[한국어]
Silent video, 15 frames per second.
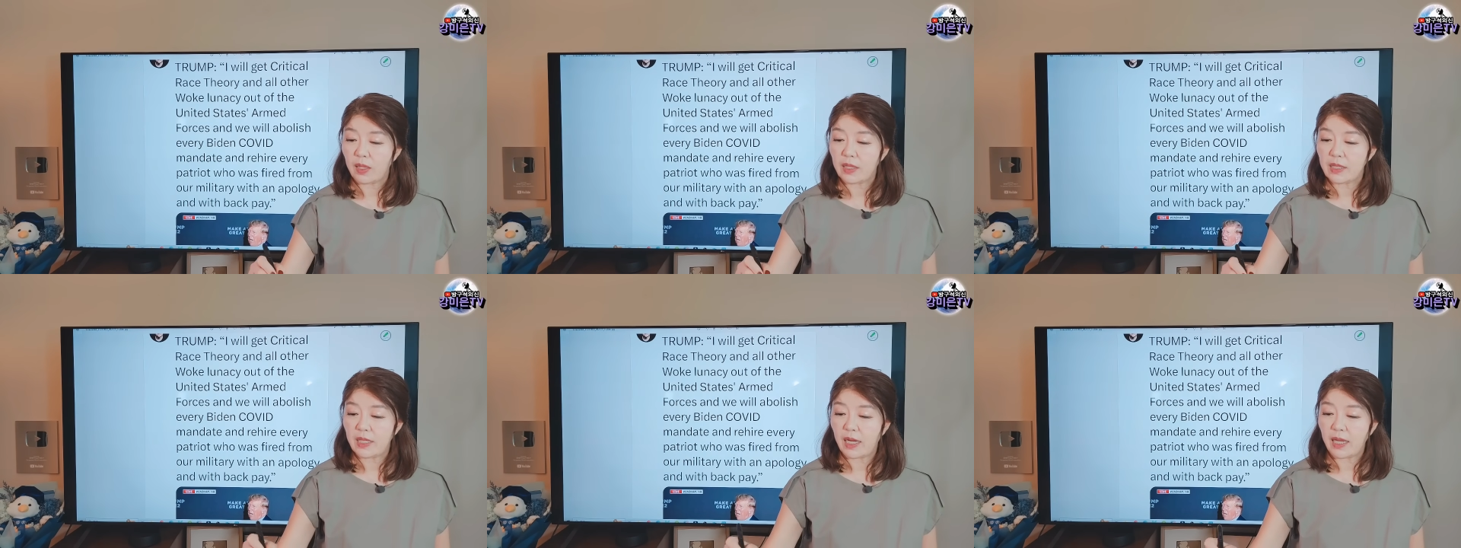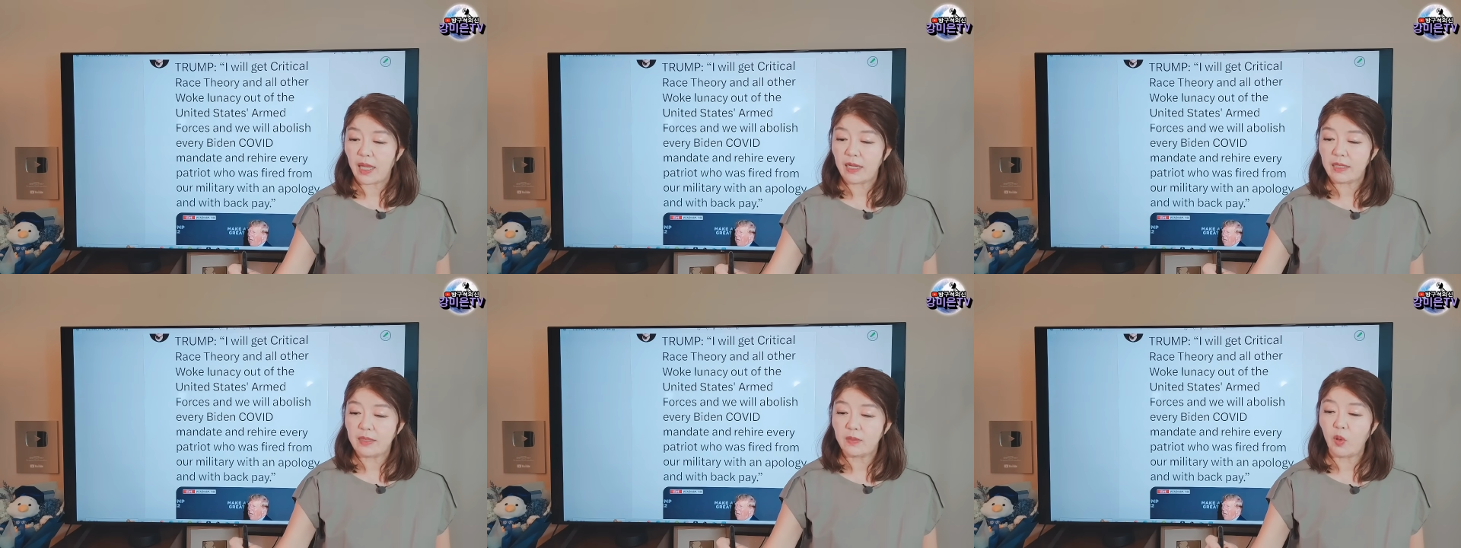
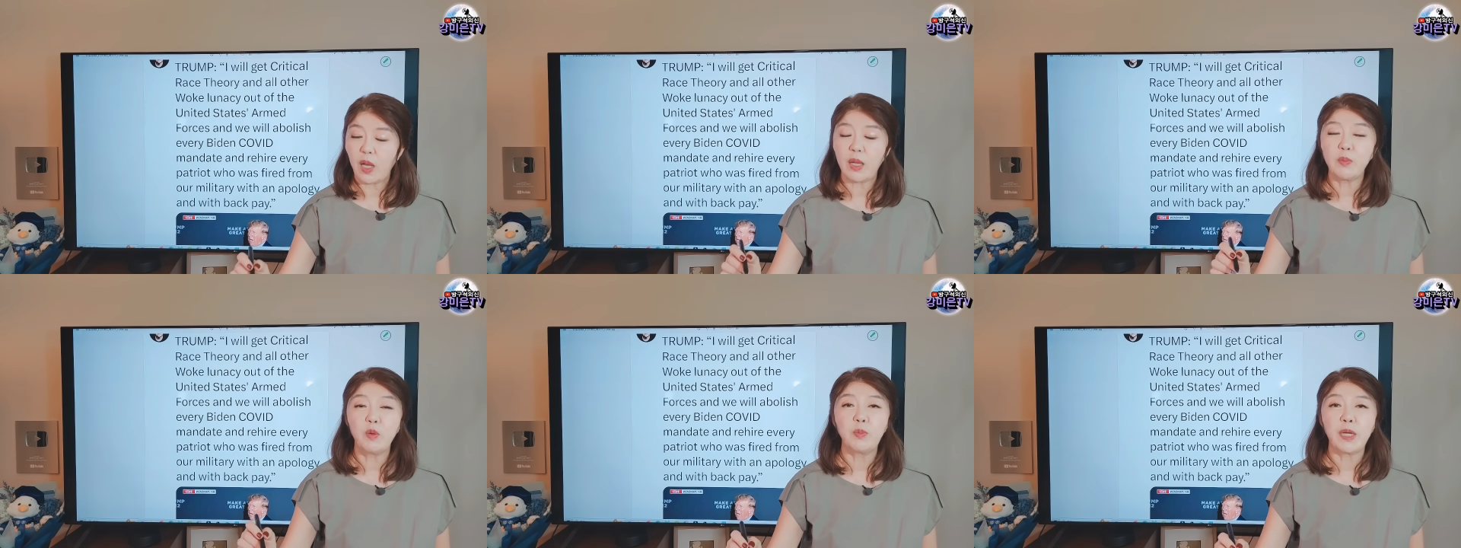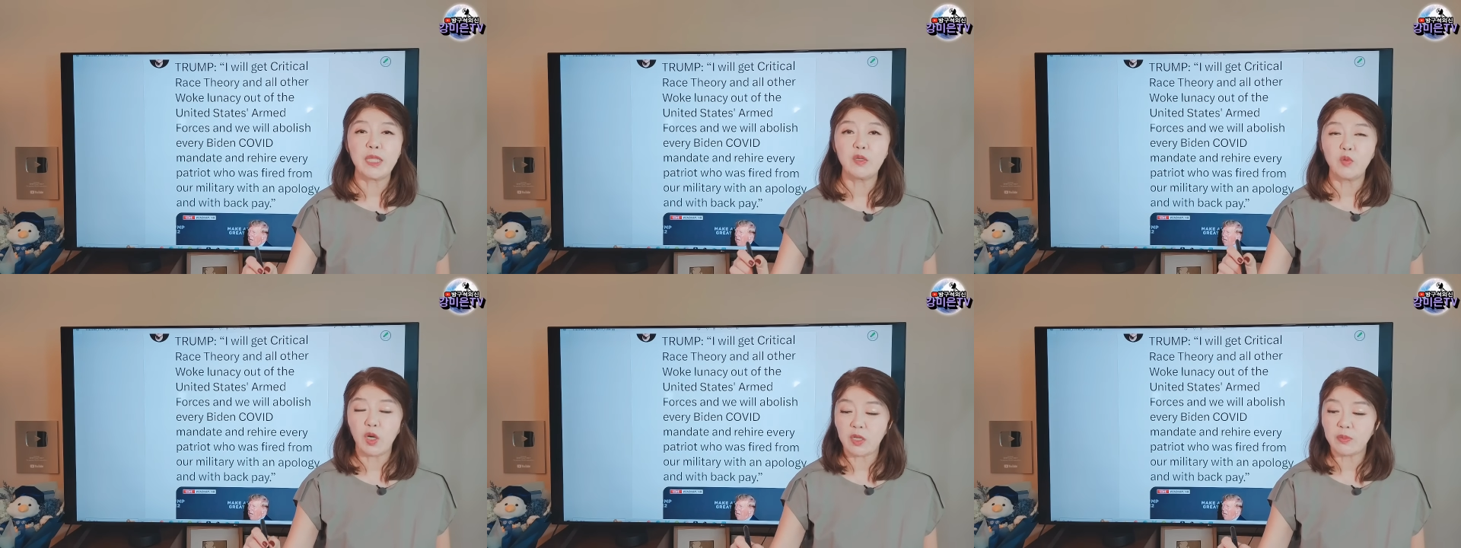그들에게 그동안 못
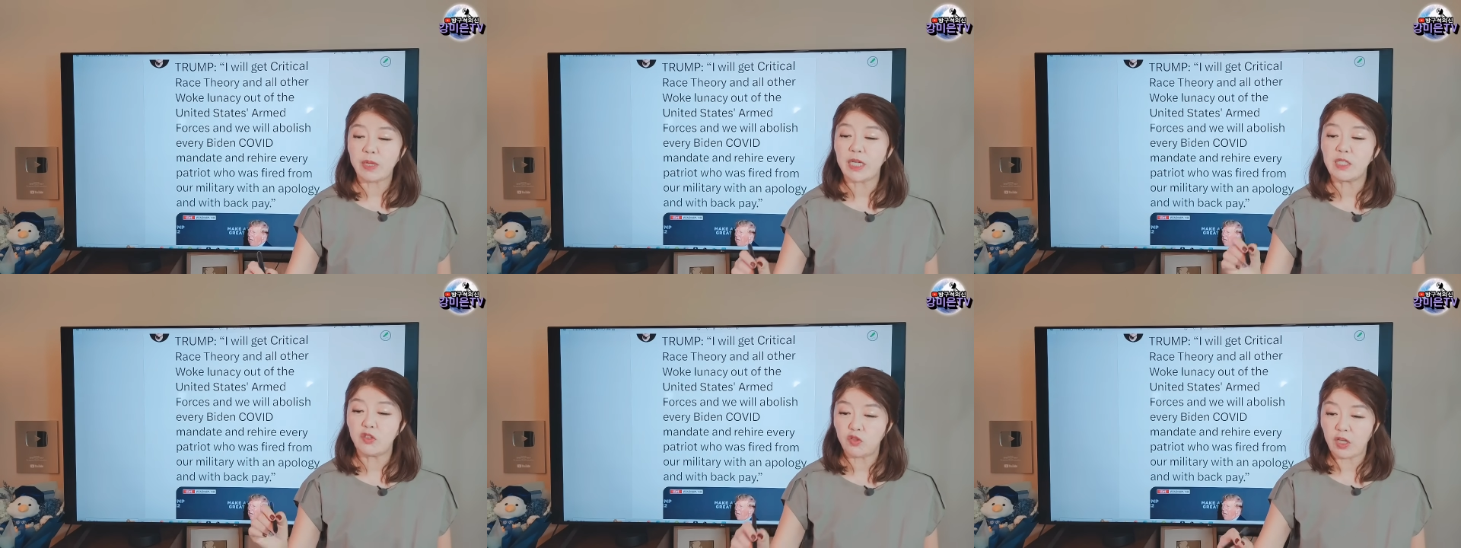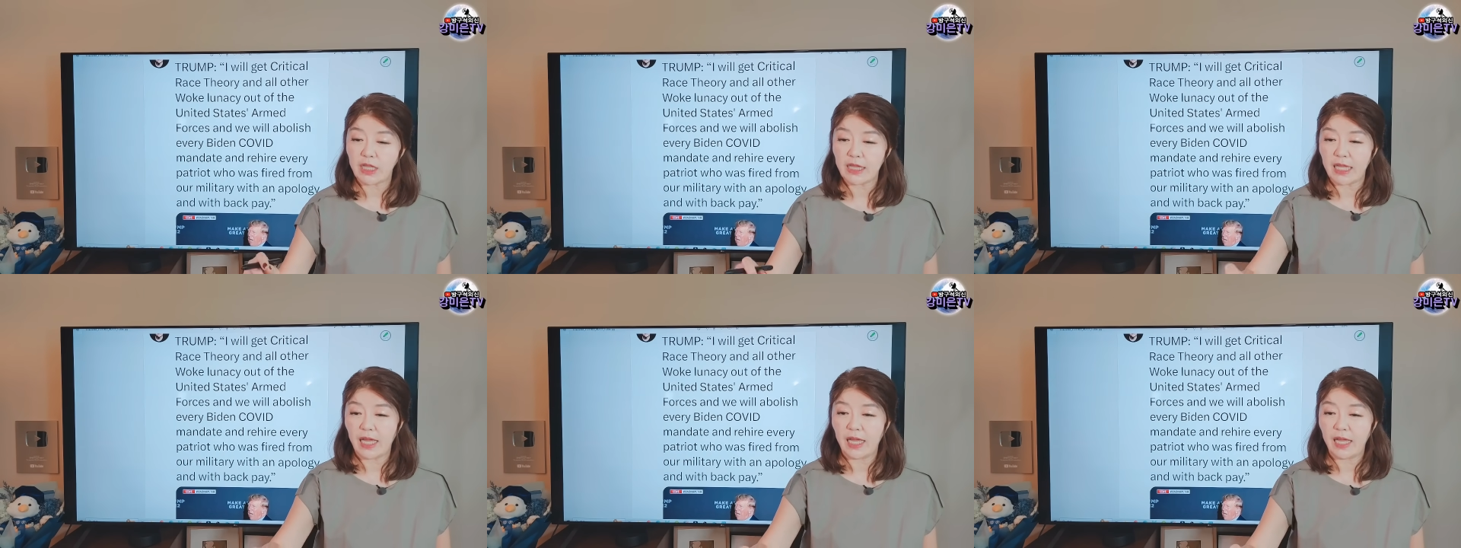받은 월급까지
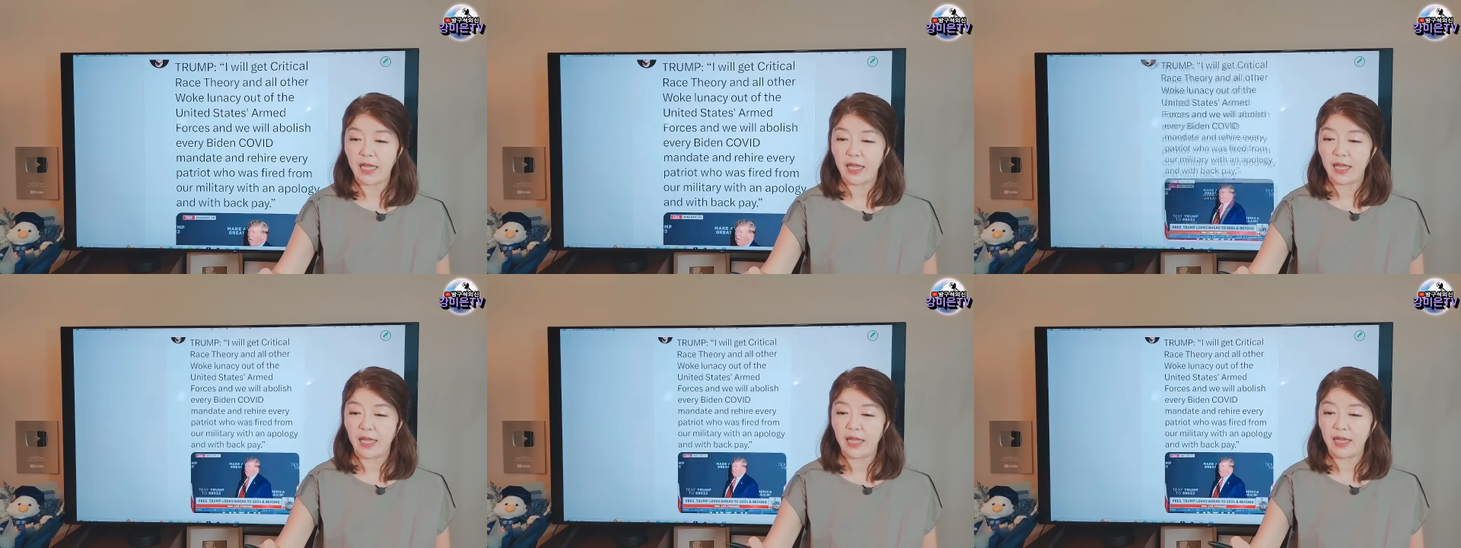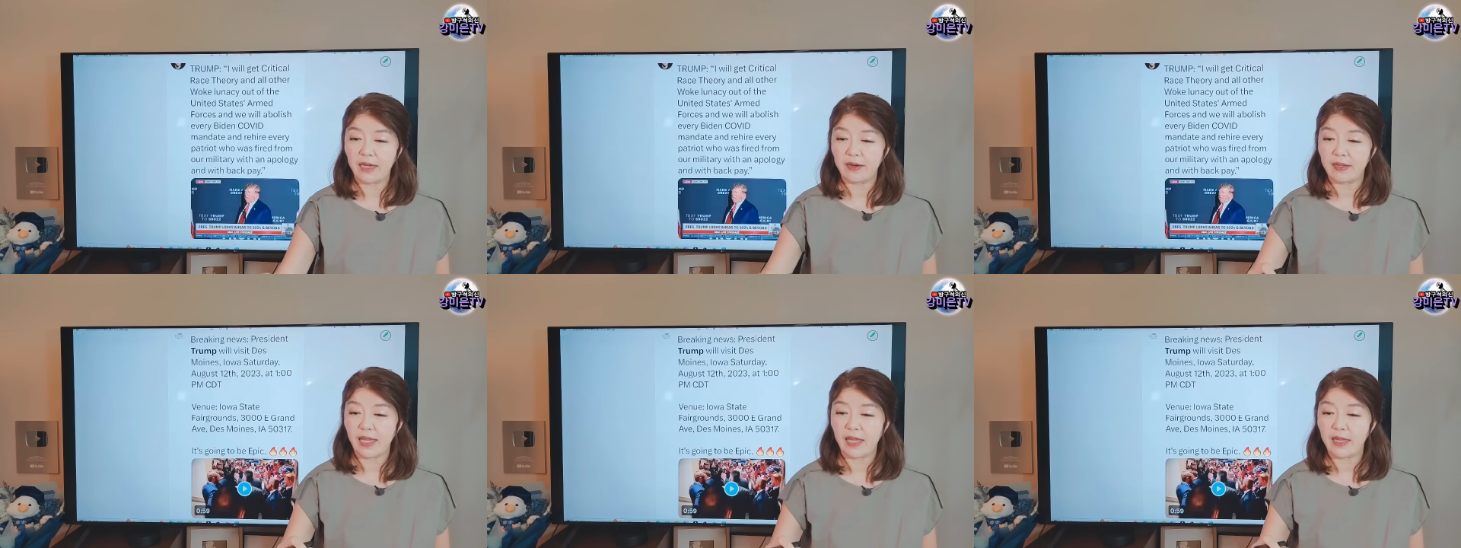주겠다.
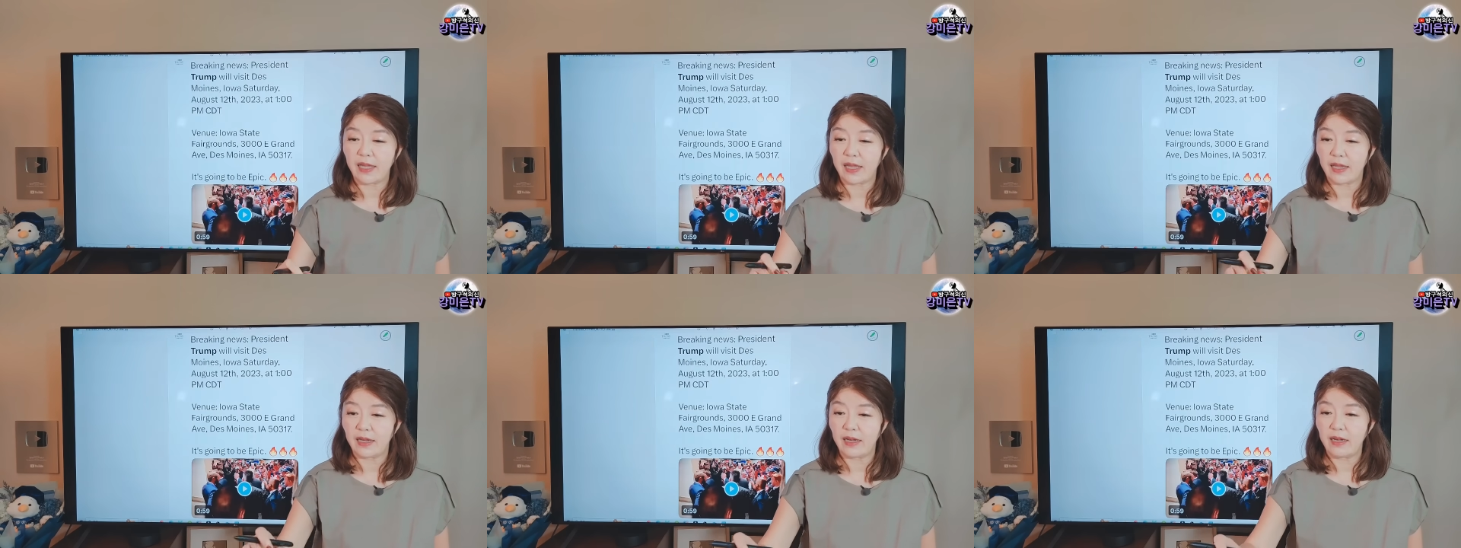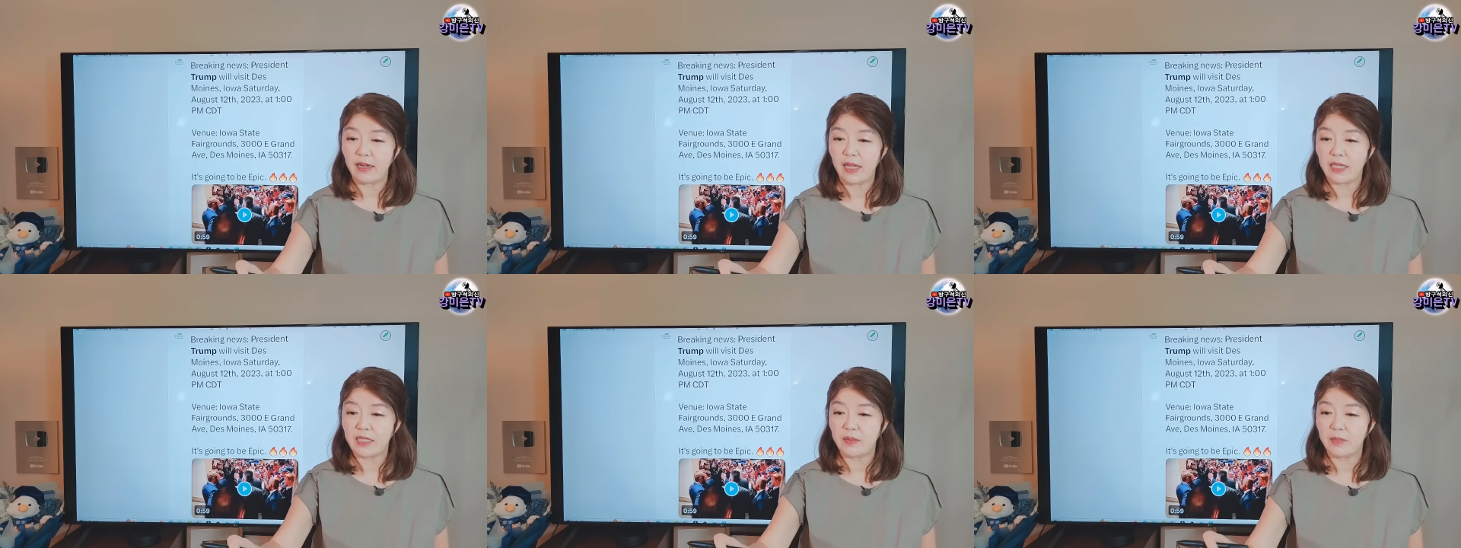이렇게
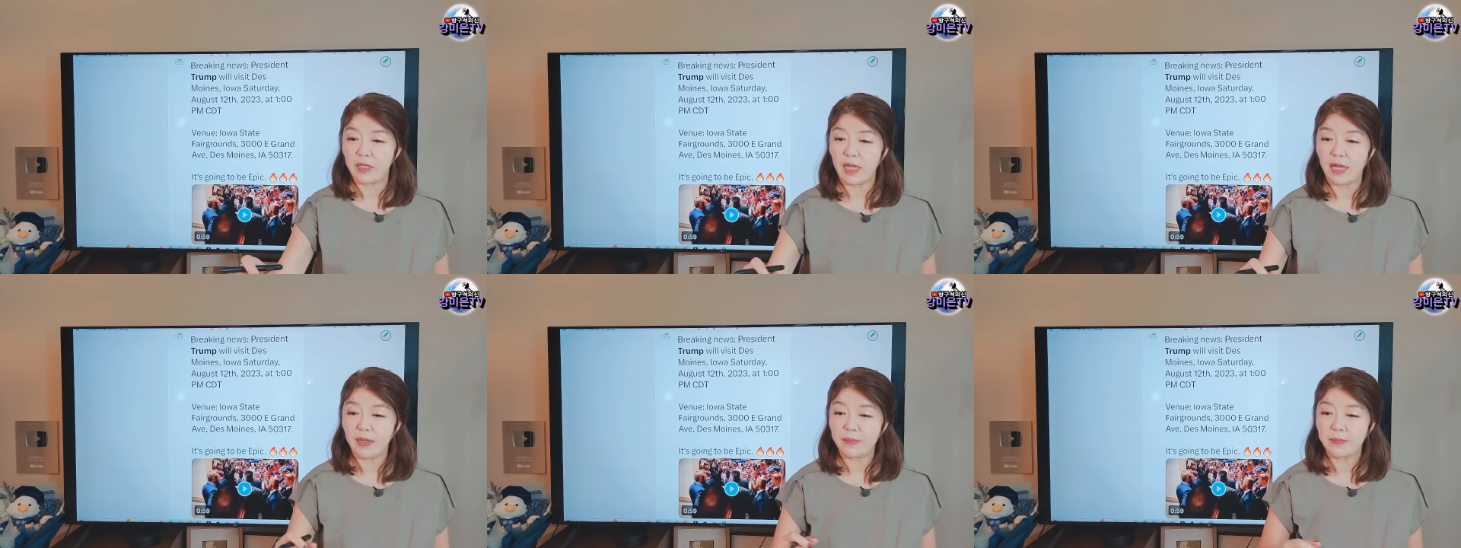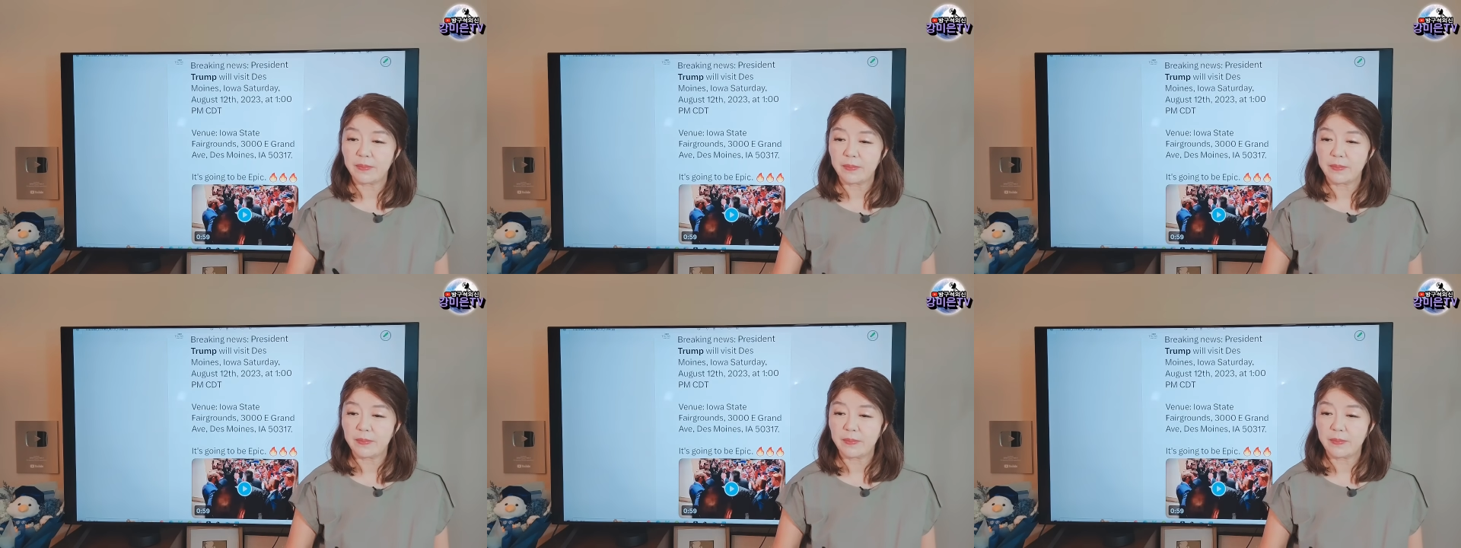얘기를 했습니다.